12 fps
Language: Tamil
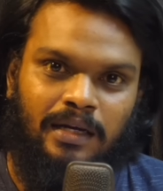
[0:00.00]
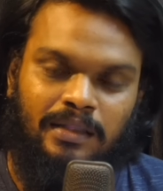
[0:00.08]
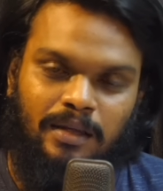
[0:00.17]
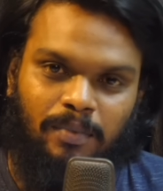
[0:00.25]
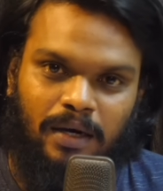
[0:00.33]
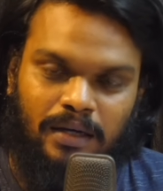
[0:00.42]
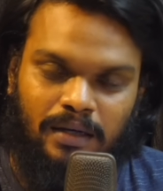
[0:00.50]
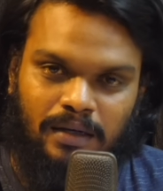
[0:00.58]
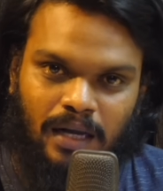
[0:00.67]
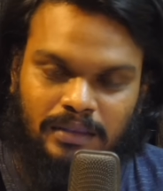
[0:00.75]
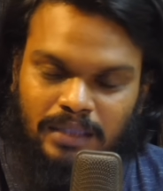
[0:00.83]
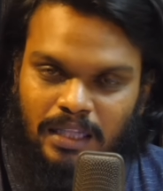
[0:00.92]
இந்த பாட்டை
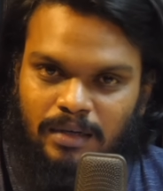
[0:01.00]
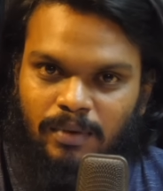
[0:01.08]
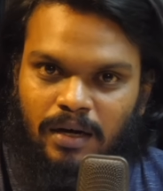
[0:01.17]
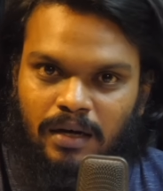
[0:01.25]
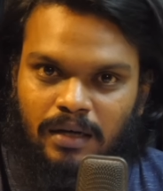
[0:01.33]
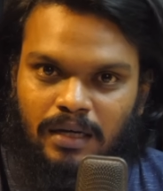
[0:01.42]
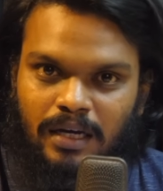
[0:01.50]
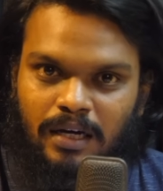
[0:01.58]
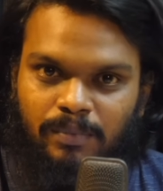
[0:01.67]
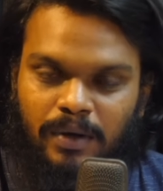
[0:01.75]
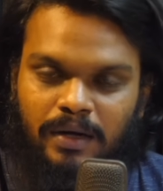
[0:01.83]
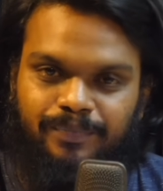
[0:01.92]
நான் சாதாரணமாக
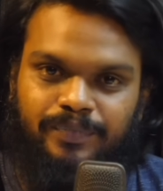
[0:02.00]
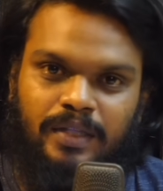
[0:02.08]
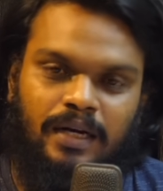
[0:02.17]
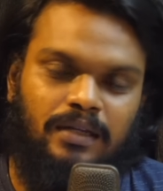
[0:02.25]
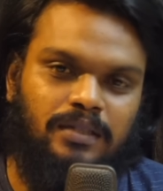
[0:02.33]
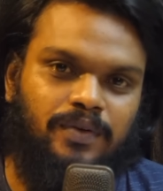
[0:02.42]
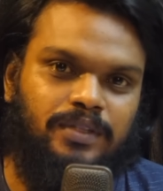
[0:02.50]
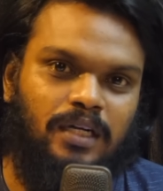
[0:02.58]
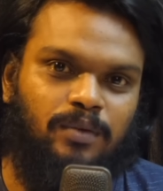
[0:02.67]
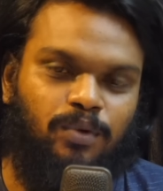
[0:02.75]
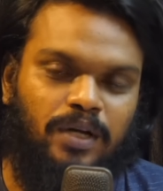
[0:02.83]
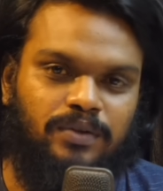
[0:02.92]
கேட்குறப்ப எனக்கு சில
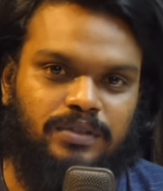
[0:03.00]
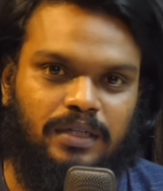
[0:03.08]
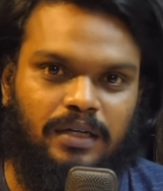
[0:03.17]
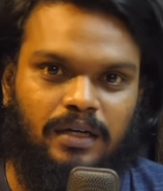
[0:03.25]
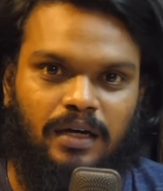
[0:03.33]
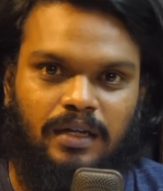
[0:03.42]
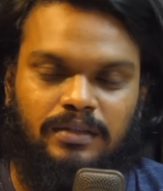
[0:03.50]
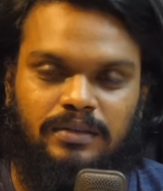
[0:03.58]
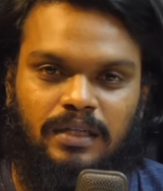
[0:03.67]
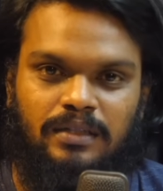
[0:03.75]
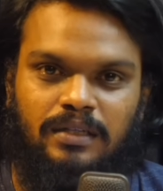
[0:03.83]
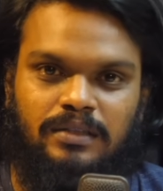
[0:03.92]
விஷயங்கள் புரிய வச்சுங்க அது
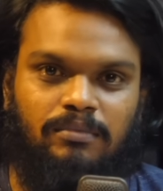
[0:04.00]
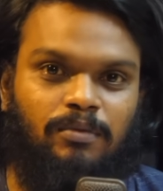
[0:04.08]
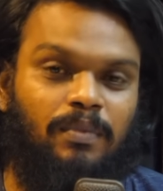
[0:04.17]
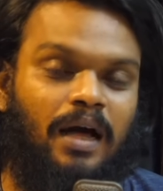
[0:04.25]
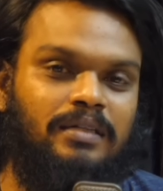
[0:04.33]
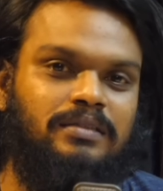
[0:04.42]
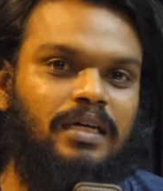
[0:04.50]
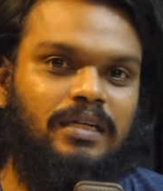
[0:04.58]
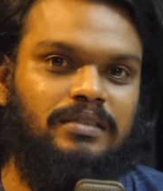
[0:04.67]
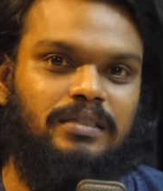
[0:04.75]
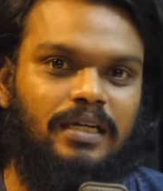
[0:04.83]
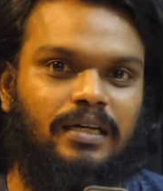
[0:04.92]
சீரியஸ்லி செம்ம பிளாஸ்ட்டாக
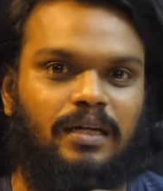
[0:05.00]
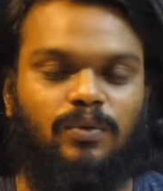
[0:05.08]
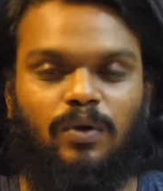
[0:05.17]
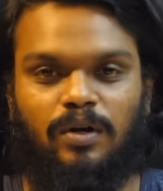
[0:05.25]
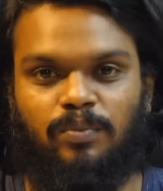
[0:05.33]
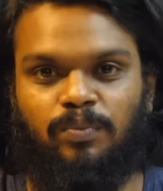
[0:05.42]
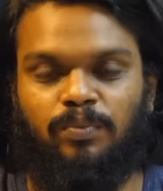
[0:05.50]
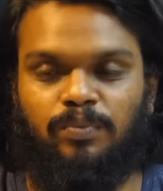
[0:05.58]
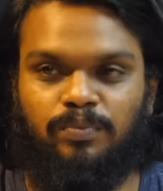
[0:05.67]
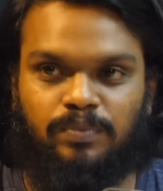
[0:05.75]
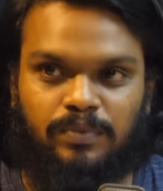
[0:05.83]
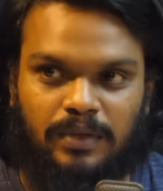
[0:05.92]
இருந்துச்சு எனக்கு அது உங்களுக்கு
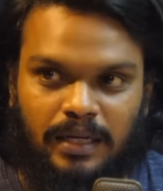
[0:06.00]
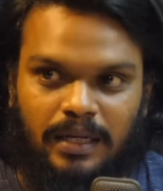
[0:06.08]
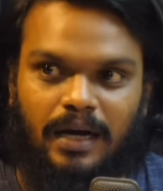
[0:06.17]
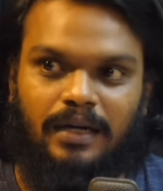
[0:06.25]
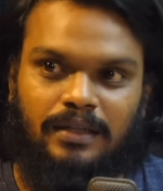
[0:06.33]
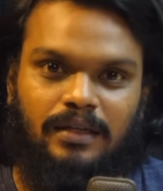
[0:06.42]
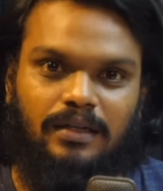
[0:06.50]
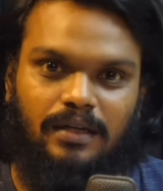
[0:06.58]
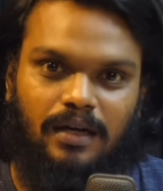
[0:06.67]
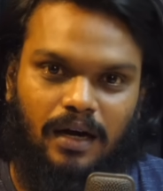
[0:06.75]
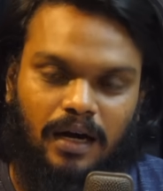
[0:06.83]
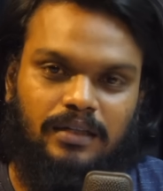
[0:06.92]
தெரியாது
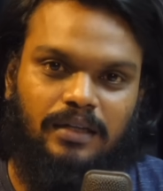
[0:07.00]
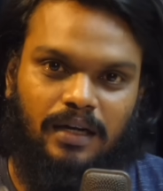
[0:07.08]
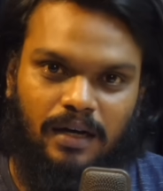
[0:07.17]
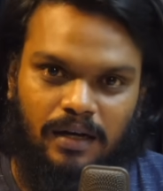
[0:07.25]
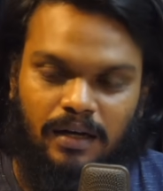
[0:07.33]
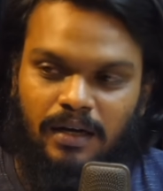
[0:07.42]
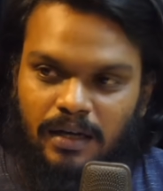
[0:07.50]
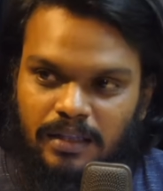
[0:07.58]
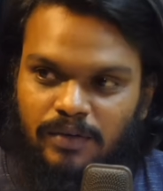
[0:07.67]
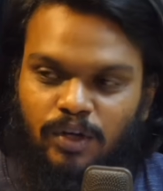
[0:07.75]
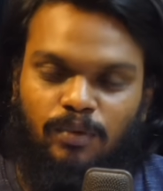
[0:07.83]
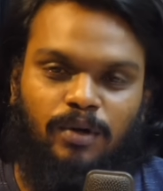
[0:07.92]
அதை நான்
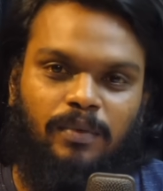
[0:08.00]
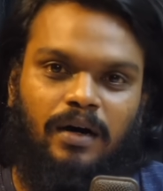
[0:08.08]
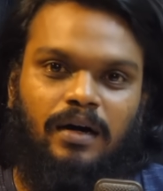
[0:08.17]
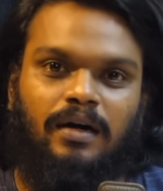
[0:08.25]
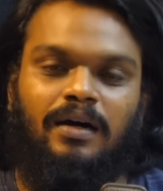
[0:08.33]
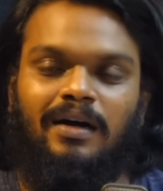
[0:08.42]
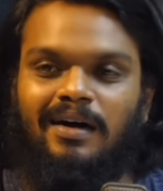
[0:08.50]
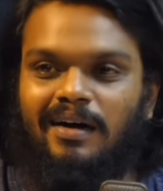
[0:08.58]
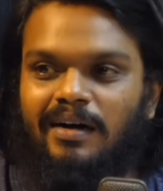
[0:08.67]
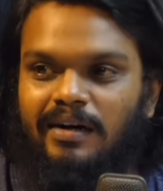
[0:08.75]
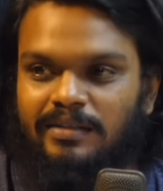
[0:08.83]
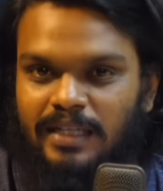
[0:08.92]
இந்த வீடியோ
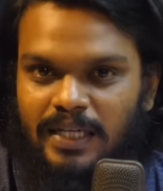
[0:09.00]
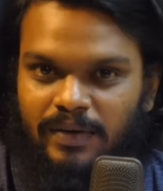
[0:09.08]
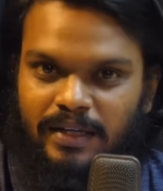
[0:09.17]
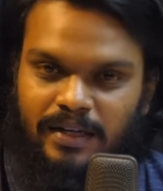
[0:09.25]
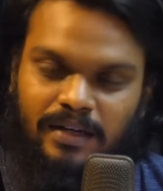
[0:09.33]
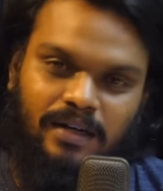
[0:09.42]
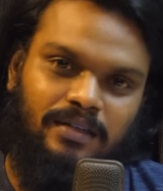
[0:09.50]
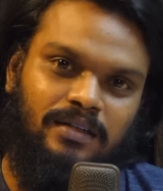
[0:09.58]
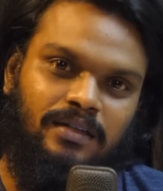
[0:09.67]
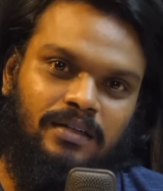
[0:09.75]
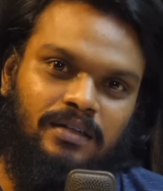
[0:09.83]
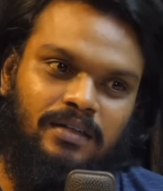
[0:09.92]
மூலமாக தெரிய வைக்கிறேன் அது
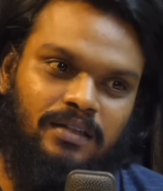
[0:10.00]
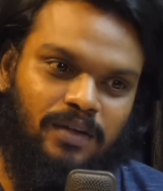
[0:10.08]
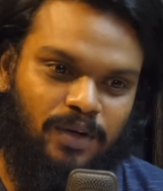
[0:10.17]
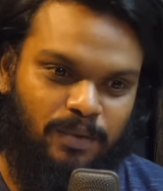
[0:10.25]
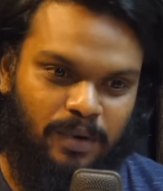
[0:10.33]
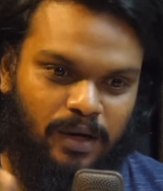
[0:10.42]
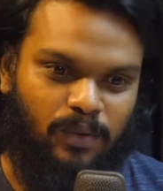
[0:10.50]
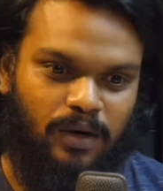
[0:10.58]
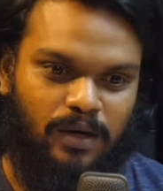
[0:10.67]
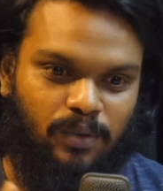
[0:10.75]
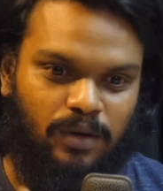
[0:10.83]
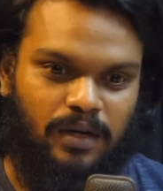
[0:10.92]
இந்த வீடியோ
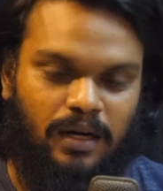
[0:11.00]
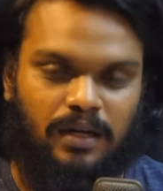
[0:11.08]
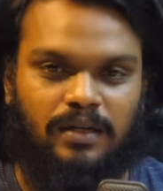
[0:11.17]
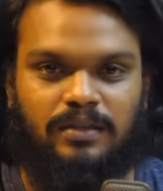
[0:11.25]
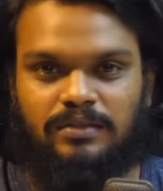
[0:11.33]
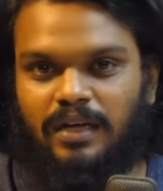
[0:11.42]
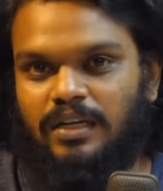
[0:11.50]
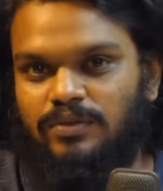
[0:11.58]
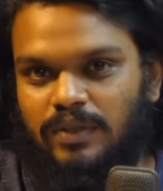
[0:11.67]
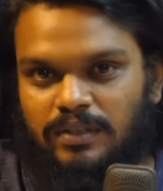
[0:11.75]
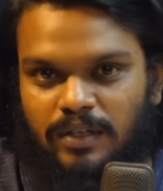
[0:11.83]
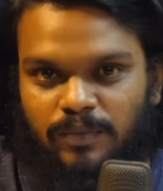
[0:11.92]
பார்க்குறவங்களுக்கு ஒரு நல்ல
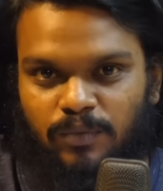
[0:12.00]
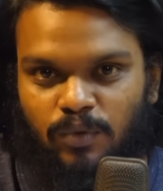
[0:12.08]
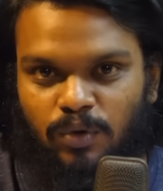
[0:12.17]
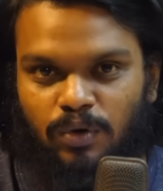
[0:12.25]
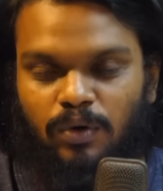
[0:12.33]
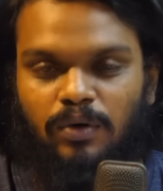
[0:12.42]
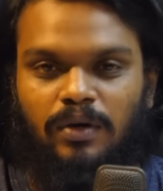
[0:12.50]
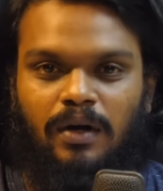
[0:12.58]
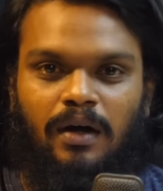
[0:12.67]
சாட்டிஸ்ஃபேக்ஷனை கொடுக்கும்